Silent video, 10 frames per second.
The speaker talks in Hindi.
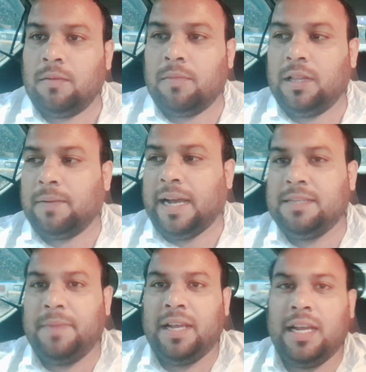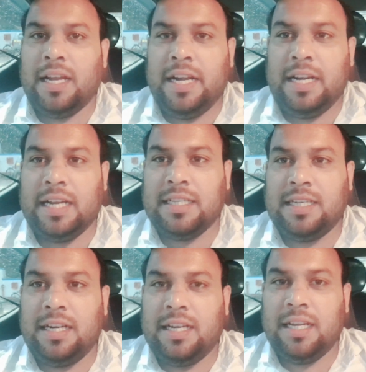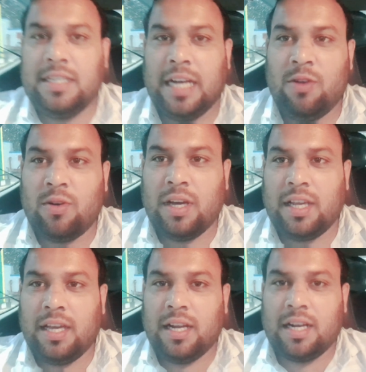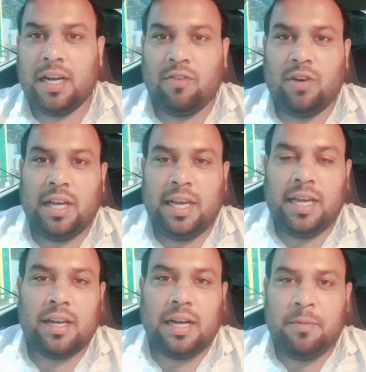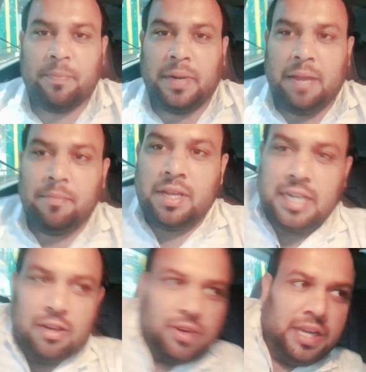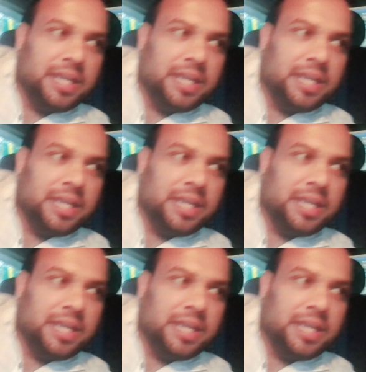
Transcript: मतलब गाइज मैंने ना इंटरसिटी चालू करके रखा हुआ है अभी प्राइम भी चालू नहीं